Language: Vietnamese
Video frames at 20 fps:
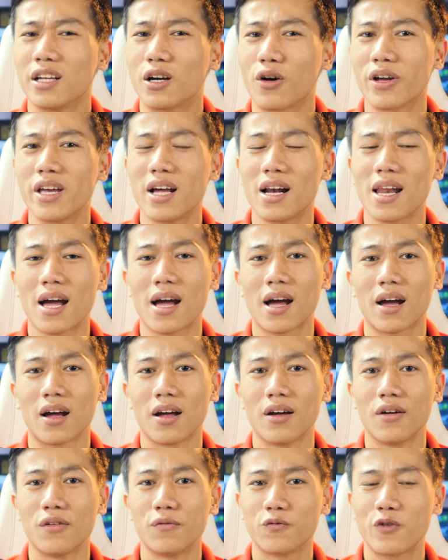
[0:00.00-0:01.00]
Thì có nghĩa là
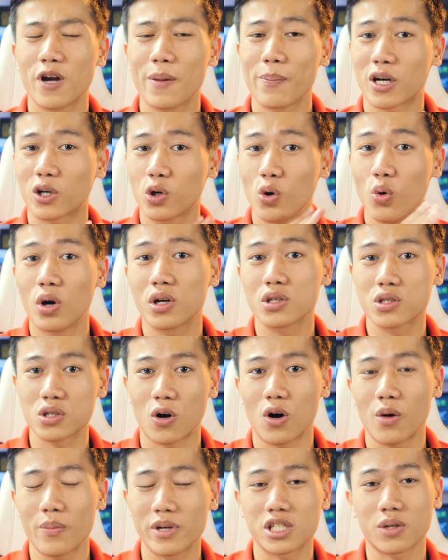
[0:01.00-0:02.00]
về mặt luồng
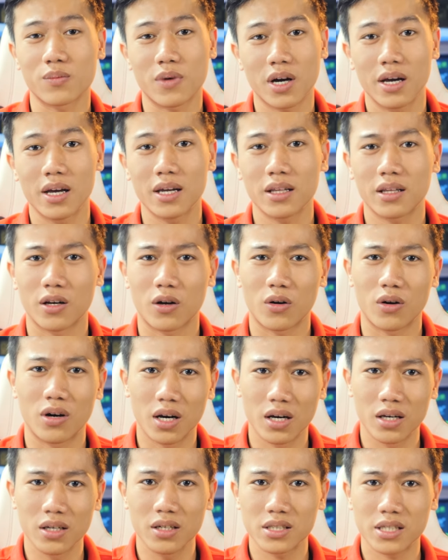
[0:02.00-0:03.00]
gió bên trong cây thì nó
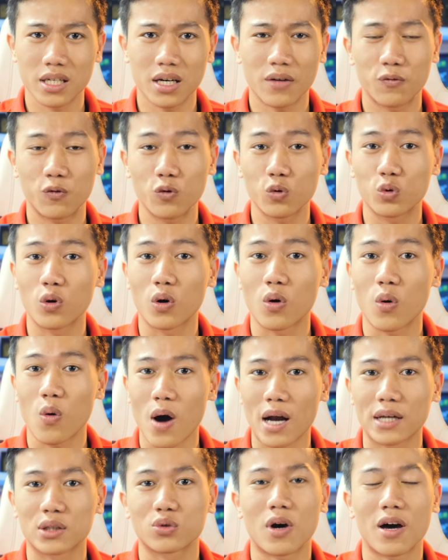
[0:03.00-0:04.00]
gần như sẽ là phụ thuộc
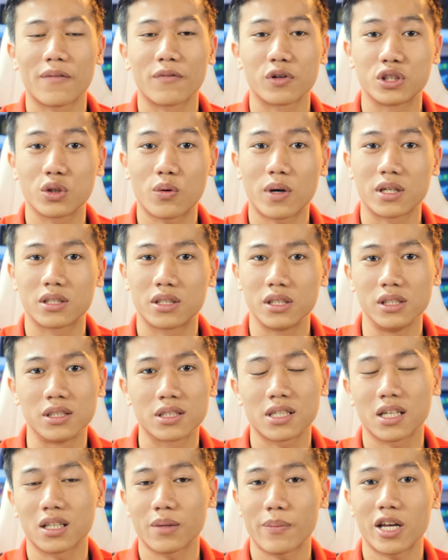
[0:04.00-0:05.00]
hoàn toàn vào chiếc quạt
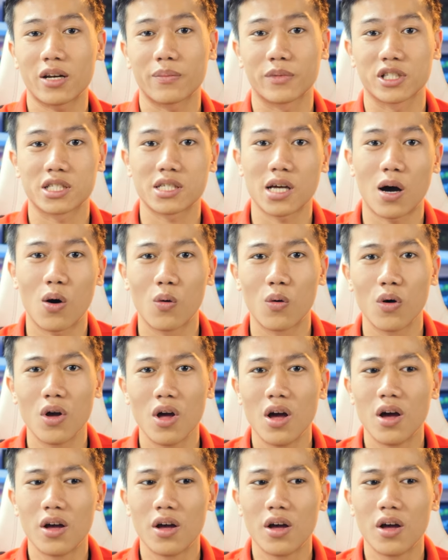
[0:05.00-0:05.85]
9cm ở mặt sau